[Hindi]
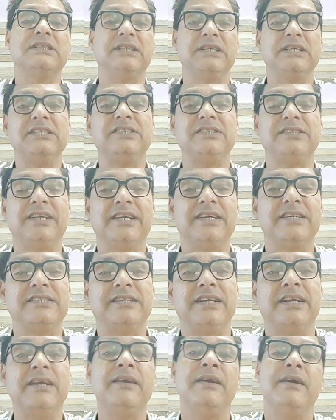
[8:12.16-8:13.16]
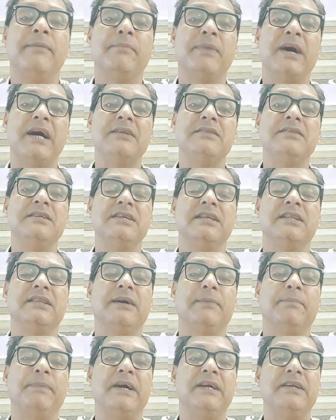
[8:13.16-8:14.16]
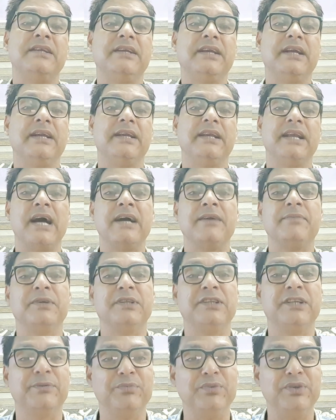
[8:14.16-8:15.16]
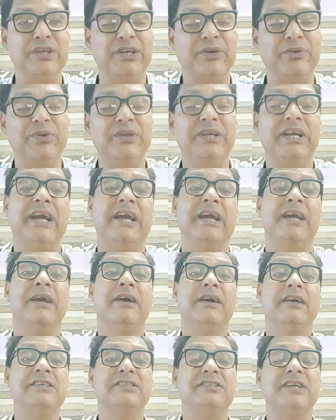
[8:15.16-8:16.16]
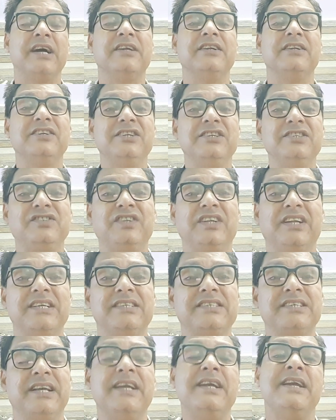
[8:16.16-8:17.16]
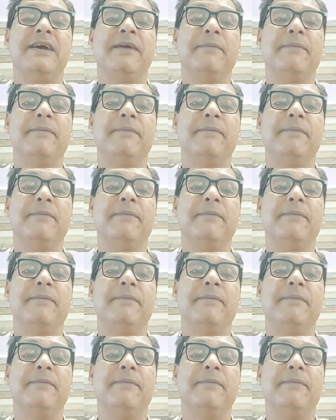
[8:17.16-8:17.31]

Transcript: किस तरह से भारतीय जनता पार्टी के नाक में दम किए हुई है किसान किस तरह से